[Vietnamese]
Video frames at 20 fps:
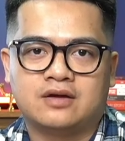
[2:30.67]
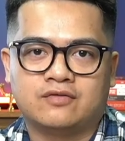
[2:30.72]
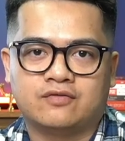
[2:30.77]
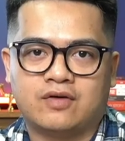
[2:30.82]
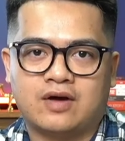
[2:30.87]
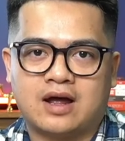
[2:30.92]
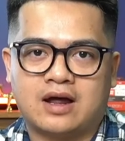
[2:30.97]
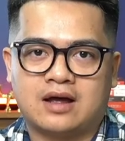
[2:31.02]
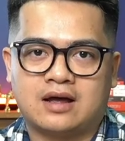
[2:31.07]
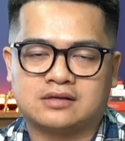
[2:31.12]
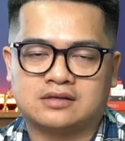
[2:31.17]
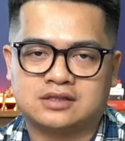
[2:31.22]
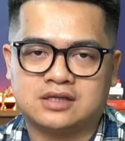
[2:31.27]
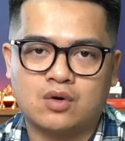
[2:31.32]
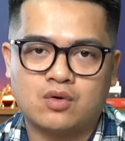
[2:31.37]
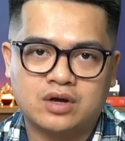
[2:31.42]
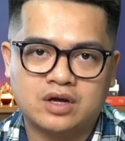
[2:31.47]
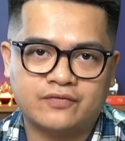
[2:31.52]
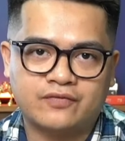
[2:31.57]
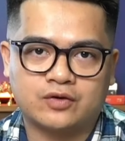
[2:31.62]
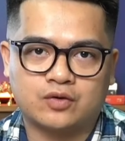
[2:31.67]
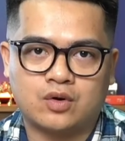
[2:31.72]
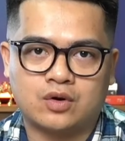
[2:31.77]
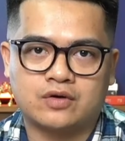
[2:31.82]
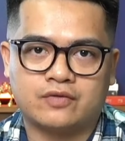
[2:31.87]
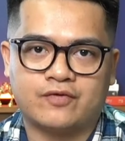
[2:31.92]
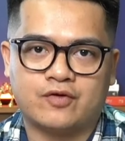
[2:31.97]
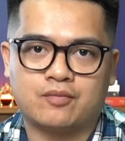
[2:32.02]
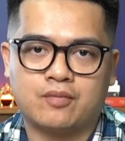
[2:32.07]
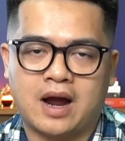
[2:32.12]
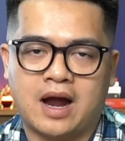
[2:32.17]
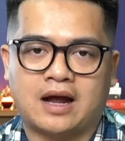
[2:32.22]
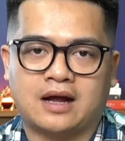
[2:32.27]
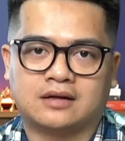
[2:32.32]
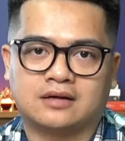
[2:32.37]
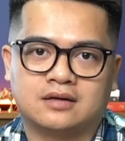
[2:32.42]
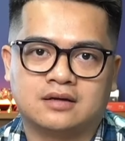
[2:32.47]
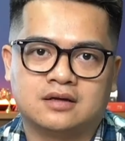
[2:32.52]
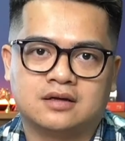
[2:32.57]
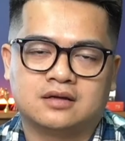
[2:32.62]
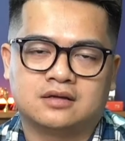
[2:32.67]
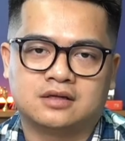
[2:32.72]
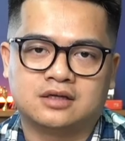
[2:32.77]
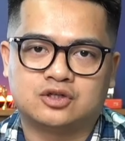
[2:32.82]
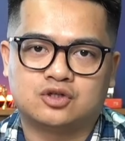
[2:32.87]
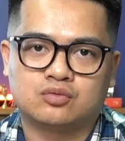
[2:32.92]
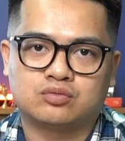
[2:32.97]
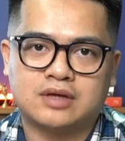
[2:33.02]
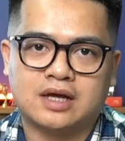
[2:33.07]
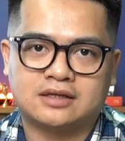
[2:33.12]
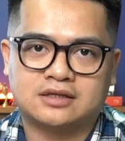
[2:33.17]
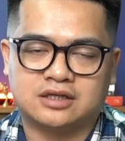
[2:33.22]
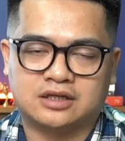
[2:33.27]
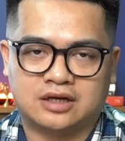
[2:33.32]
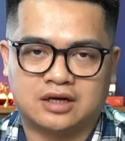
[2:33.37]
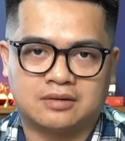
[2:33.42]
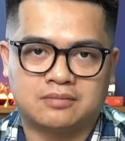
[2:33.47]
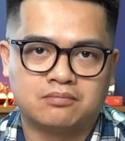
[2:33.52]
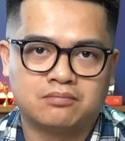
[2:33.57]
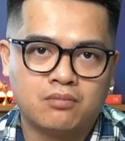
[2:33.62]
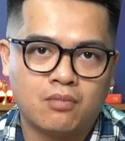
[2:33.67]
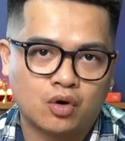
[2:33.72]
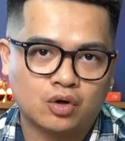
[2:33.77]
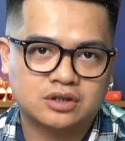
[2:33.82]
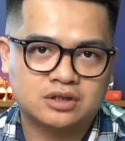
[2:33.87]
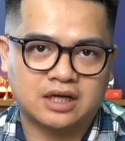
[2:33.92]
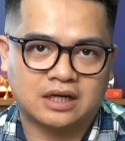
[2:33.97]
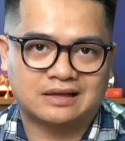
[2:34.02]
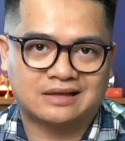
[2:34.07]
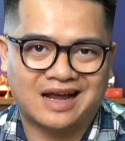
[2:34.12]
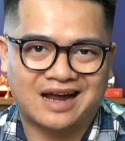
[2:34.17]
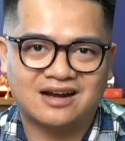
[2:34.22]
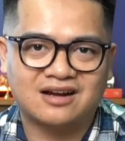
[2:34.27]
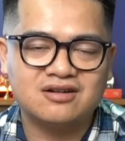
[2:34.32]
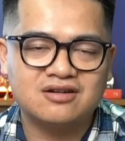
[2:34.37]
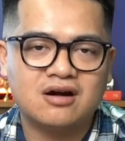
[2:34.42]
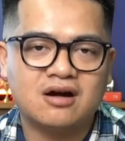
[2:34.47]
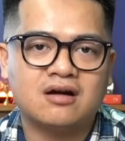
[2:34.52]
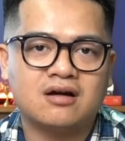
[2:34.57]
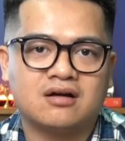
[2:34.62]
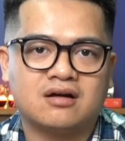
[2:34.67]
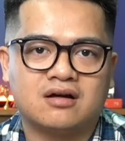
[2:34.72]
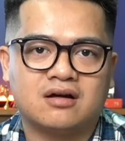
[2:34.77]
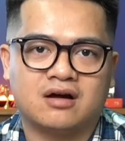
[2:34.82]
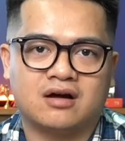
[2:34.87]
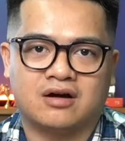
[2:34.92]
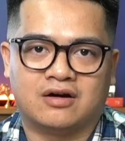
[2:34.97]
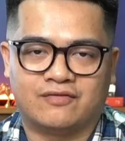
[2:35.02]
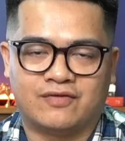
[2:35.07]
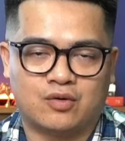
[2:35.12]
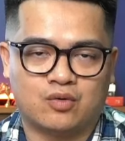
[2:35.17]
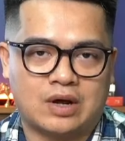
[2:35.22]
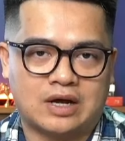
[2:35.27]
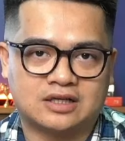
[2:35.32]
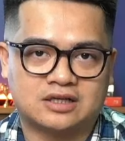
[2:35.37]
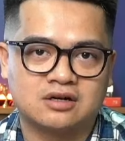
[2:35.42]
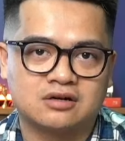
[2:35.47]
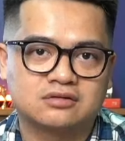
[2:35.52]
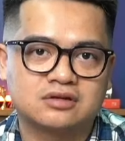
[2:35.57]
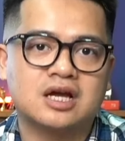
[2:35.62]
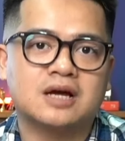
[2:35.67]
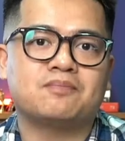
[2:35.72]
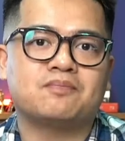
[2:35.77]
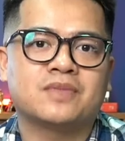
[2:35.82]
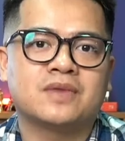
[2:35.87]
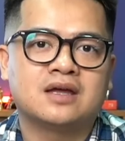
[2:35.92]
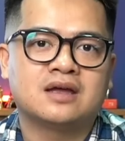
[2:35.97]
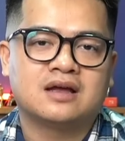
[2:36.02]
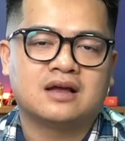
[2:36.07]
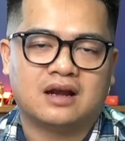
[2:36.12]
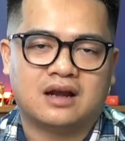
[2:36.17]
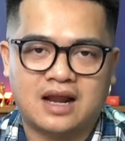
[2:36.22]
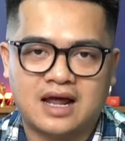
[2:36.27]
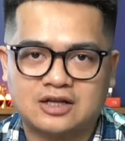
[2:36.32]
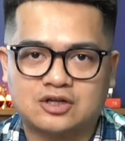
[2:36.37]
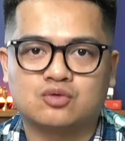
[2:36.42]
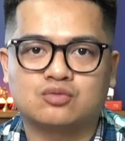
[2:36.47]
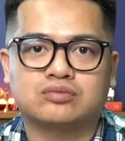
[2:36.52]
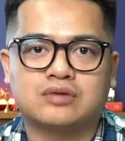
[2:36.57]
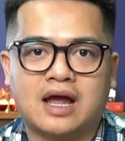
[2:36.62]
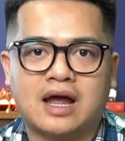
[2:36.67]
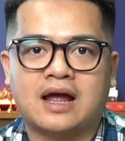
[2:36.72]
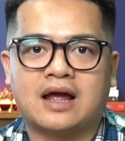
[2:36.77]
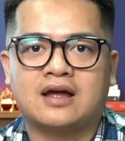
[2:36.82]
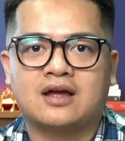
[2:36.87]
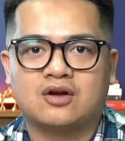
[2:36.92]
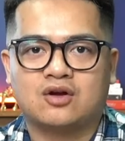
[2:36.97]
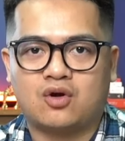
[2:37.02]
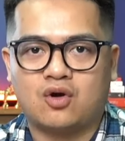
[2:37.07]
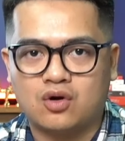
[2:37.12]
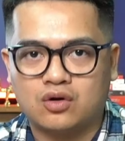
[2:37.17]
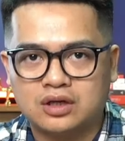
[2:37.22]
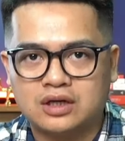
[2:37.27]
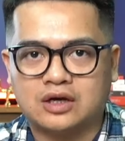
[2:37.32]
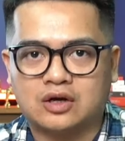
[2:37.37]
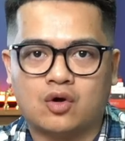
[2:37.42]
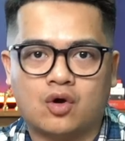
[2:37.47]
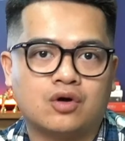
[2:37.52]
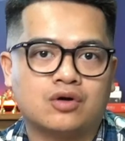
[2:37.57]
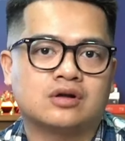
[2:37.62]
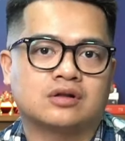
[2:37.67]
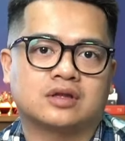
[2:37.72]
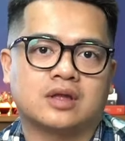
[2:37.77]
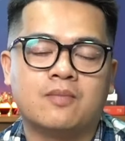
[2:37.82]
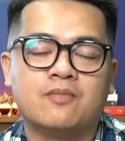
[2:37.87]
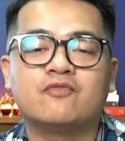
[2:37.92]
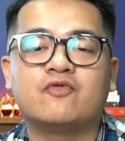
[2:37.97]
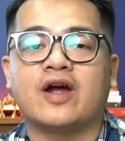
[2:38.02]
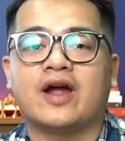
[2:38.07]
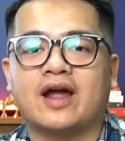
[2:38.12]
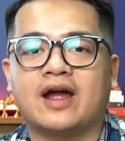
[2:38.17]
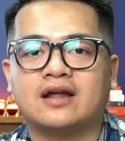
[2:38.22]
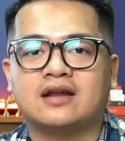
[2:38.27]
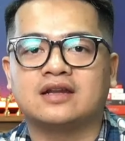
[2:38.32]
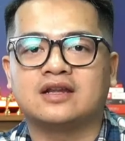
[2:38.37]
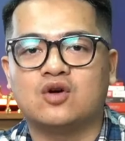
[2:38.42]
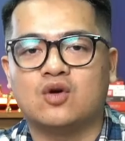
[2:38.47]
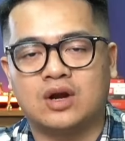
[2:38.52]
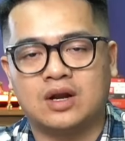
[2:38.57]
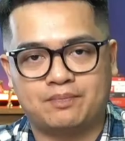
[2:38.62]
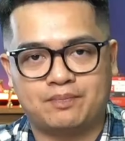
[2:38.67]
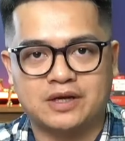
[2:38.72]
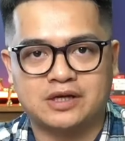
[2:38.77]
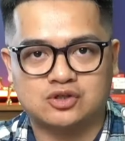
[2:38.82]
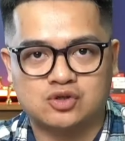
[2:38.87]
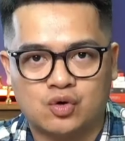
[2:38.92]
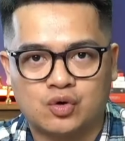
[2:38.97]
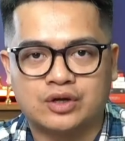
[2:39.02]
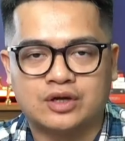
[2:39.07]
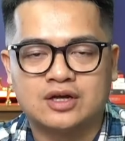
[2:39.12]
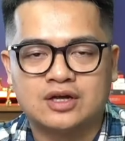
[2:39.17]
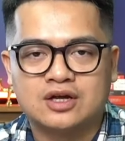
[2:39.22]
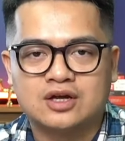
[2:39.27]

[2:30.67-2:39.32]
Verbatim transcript: Và sau khi vượt qua được vòng bảng thì chúng ta chỉ cần một trận thắng nữa ở vòng loại trực tiếp là chúng ta có thể có được tấm vé đi Olympic rồi.